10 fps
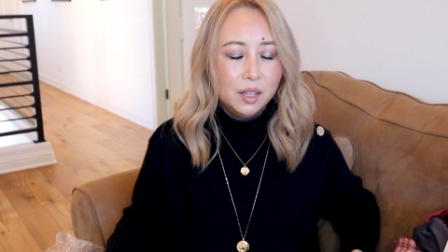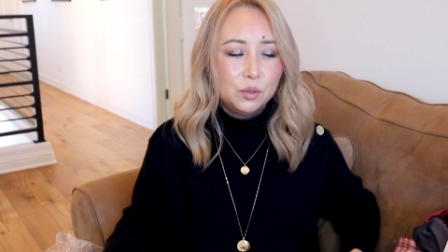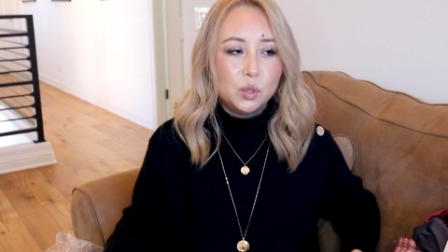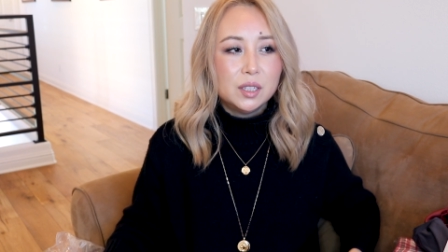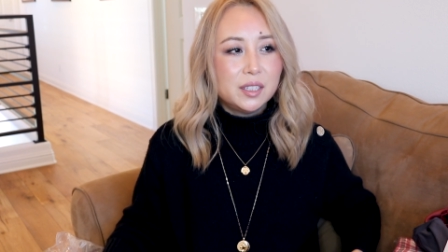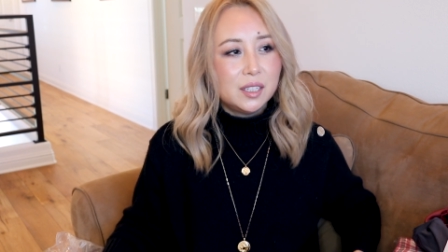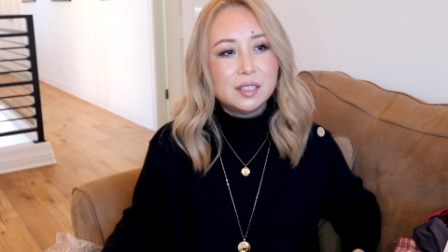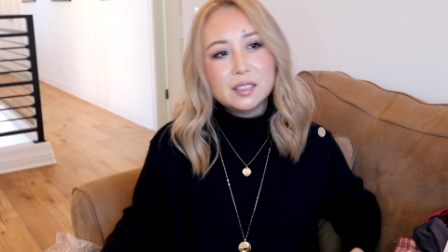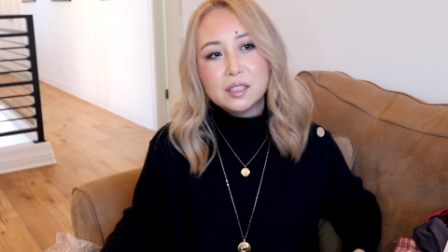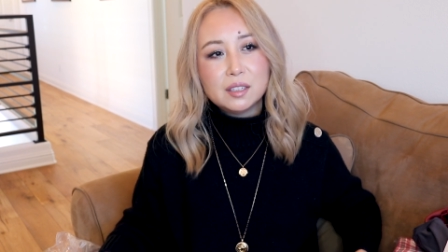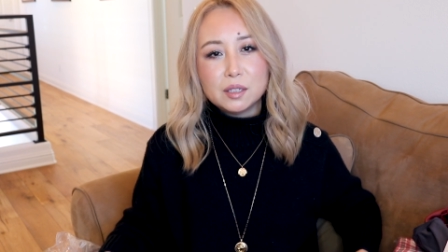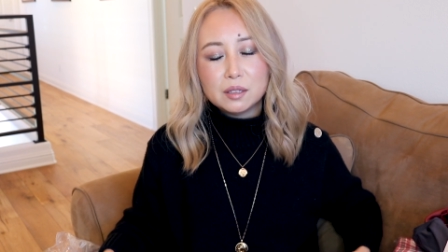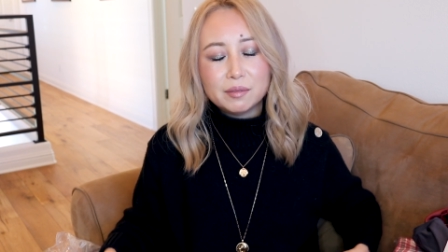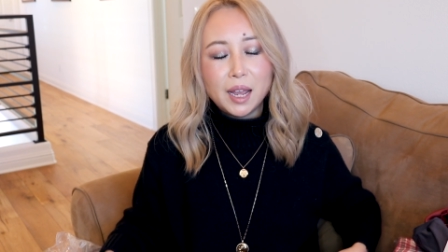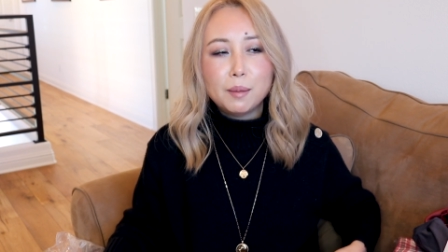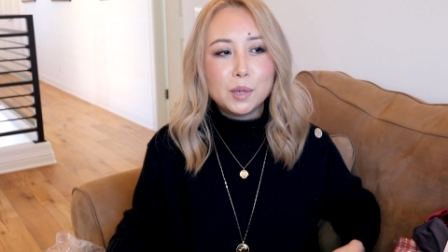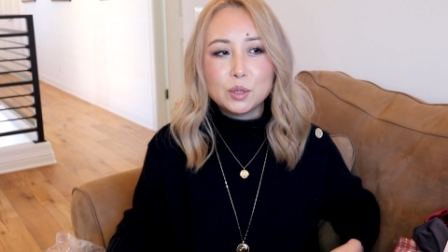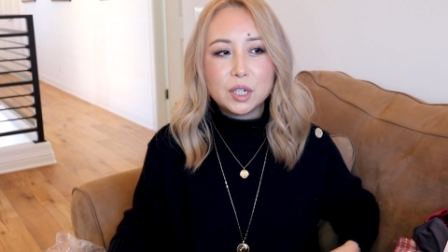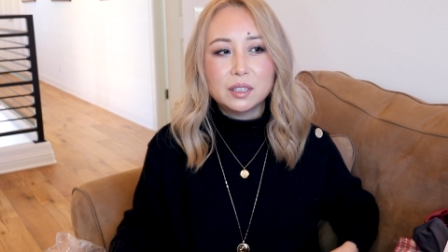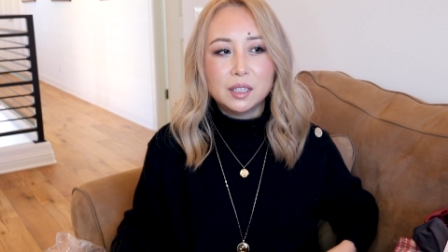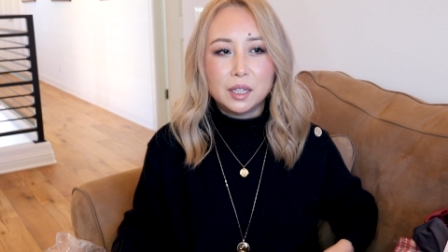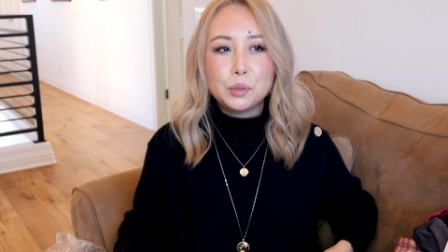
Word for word: 觉得这次真的是太没有诚意了，